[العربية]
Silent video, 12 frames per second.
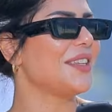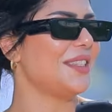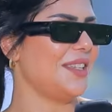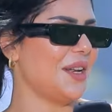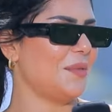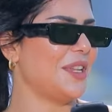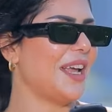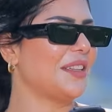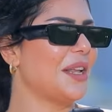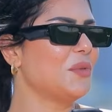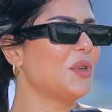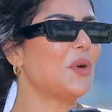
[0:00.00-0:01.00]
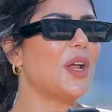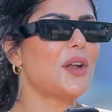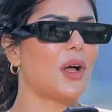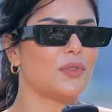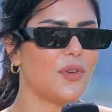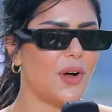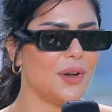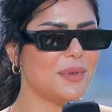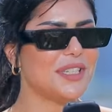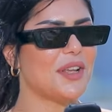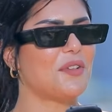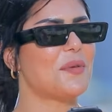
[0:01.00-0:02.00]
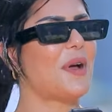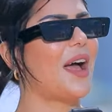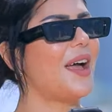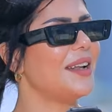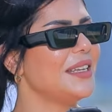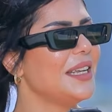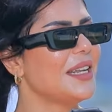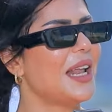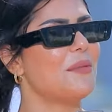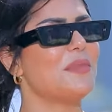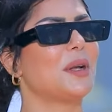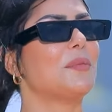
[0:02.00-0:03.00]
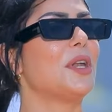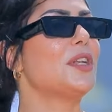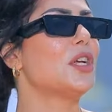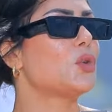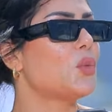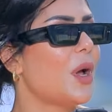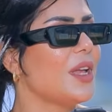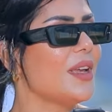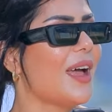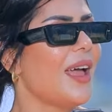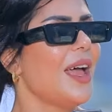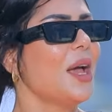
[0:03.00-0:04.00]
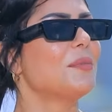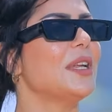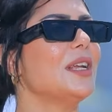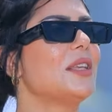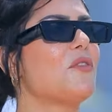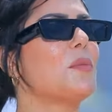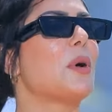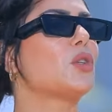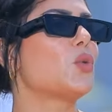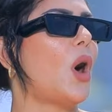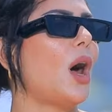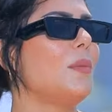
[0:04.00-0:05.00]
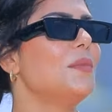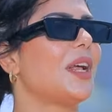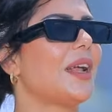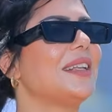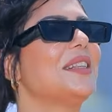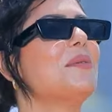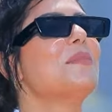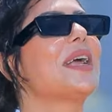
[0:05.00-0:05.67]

كتيره بدايه وان احنا اطفال بنسافر مع اهالينا لما كبرنا شويه بدينا نسافر مع صحابنا لغايه لما